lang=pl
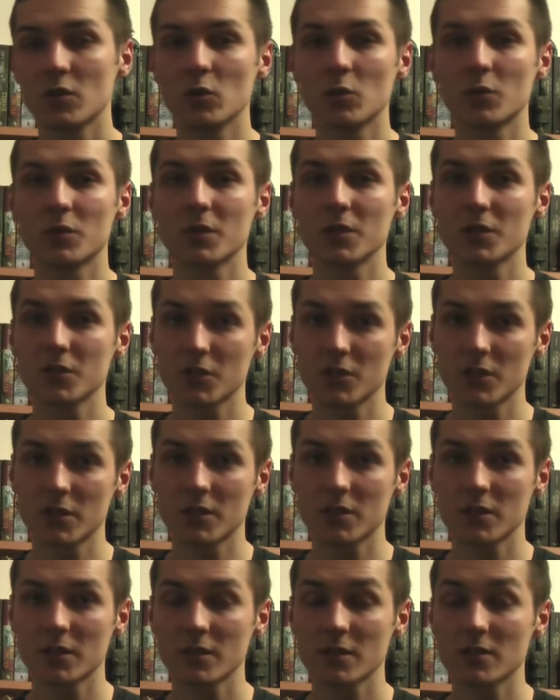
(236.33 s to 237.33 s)
lub
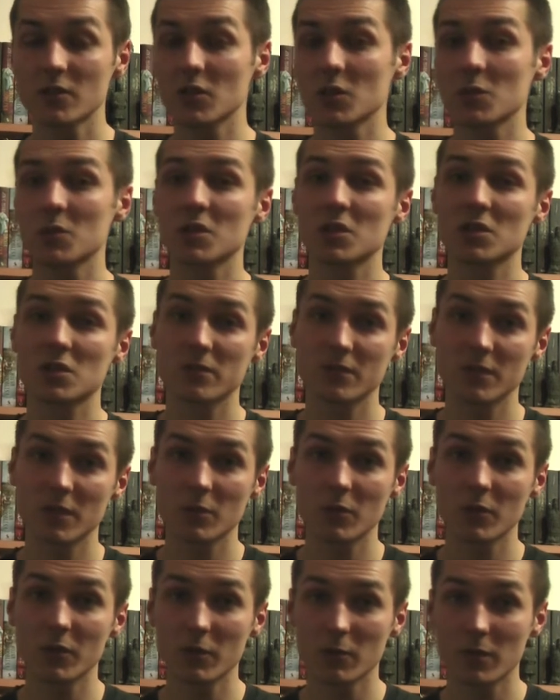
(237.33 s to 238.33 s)
niszczyć, co im się żywnie
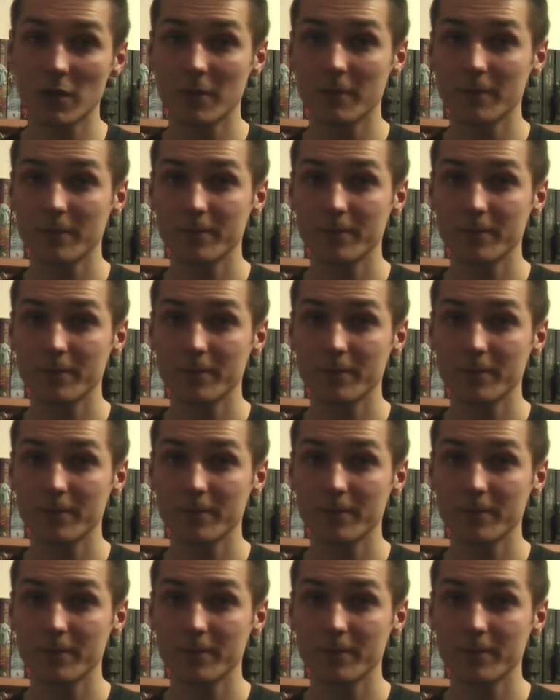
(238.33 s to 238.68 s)
podoba.